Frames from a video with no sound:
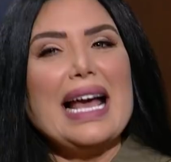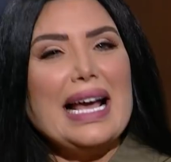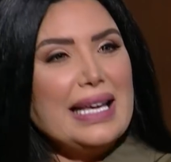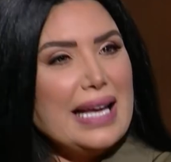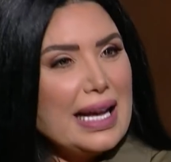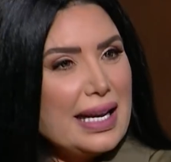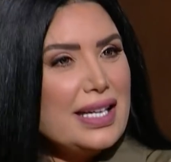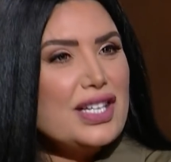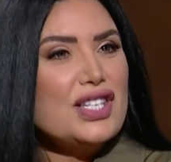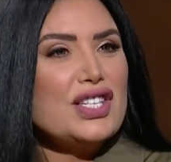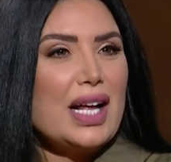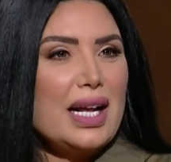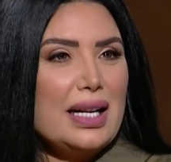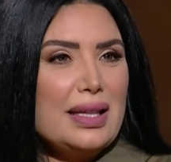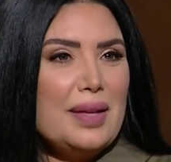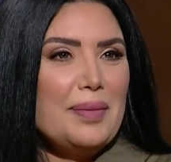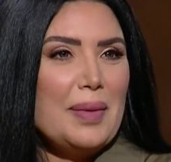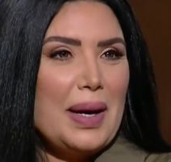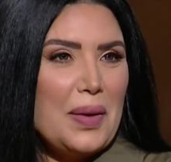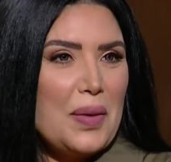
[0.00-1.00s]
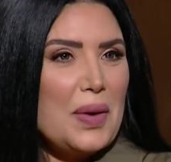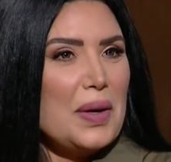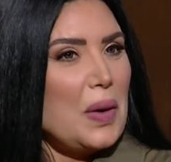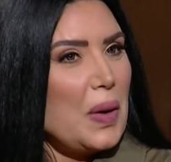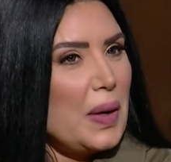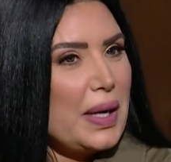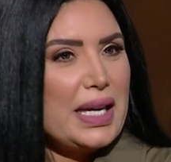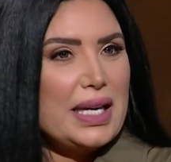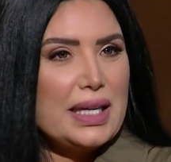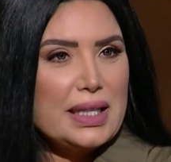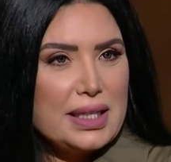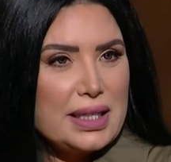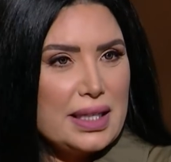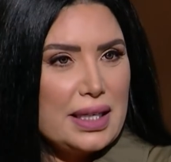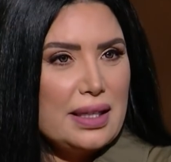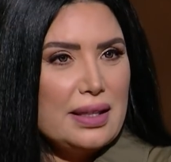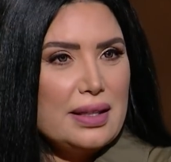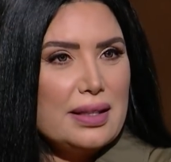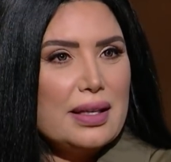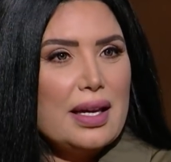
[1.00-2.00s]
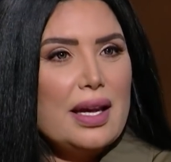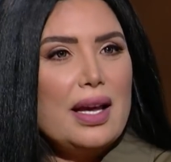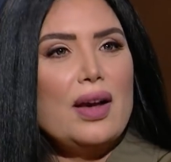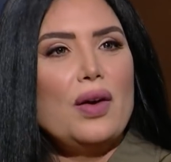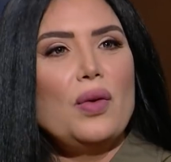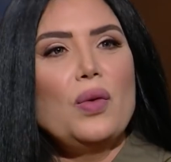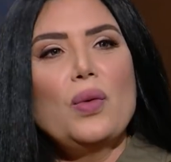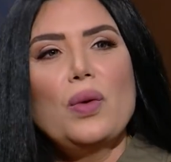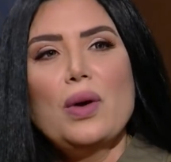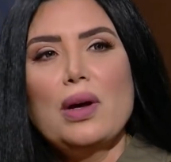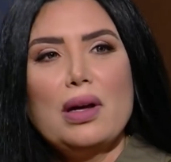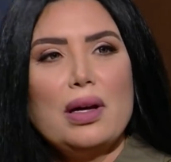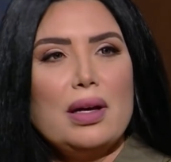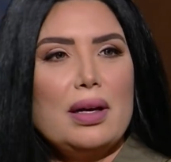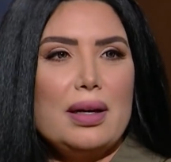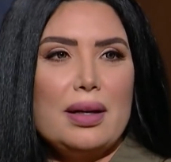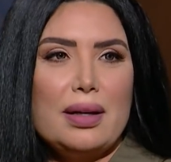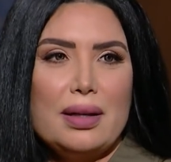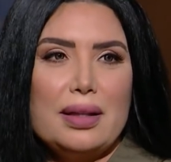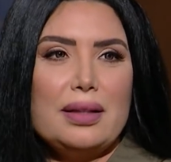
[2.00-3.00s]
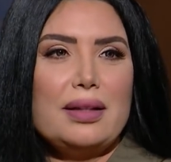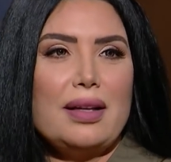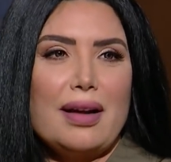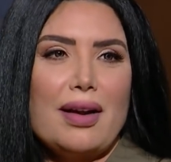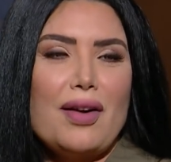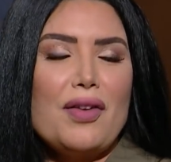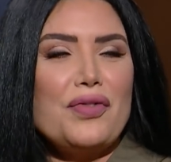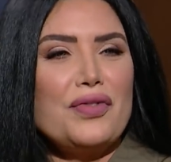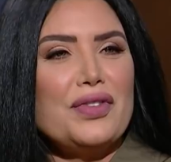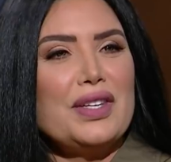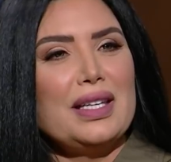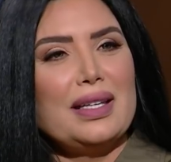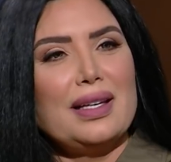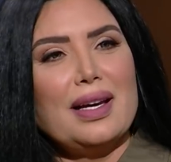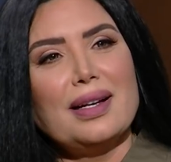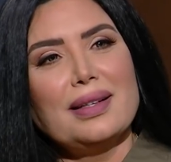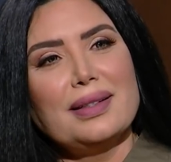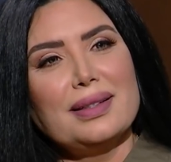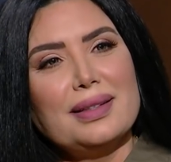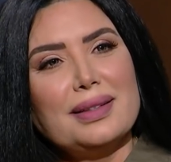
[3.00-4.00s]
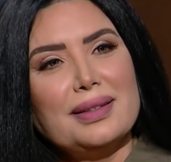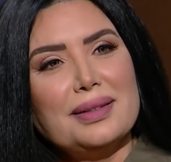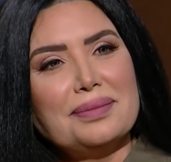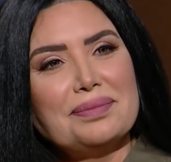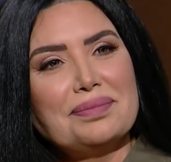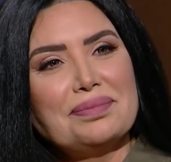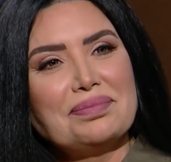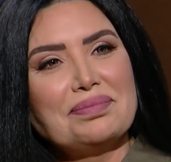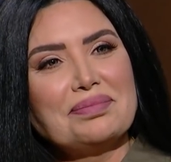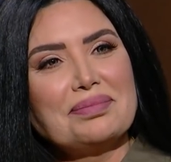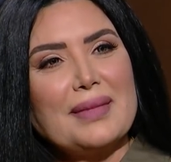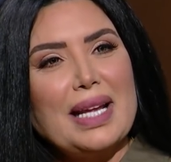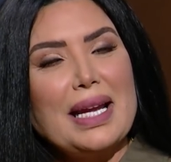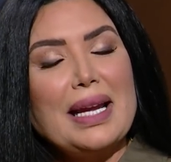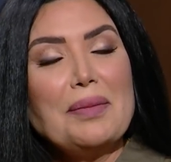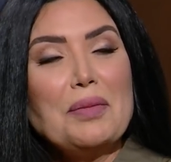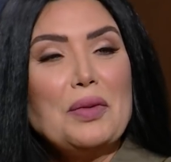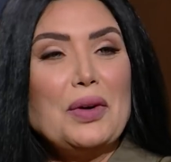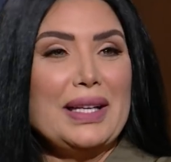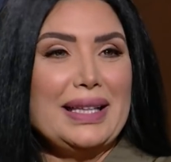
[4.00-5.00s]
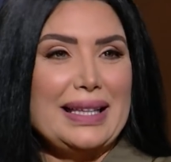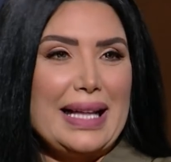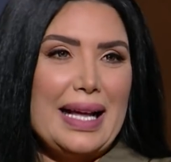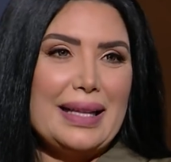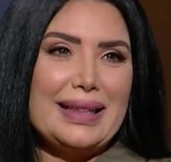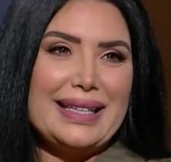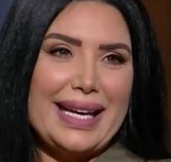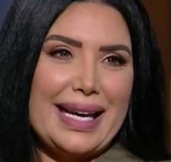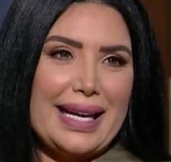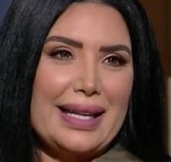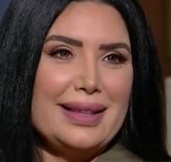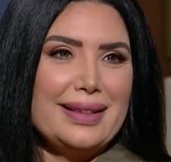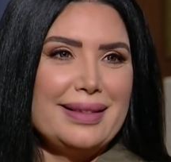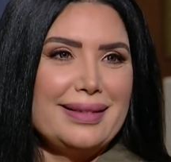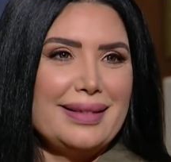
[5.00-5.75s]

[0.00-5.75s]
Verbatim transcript: يعني اشتغلت معاك وانا وجه جديد مظبوط وتعرفني يعني, يعني ممكن تخنت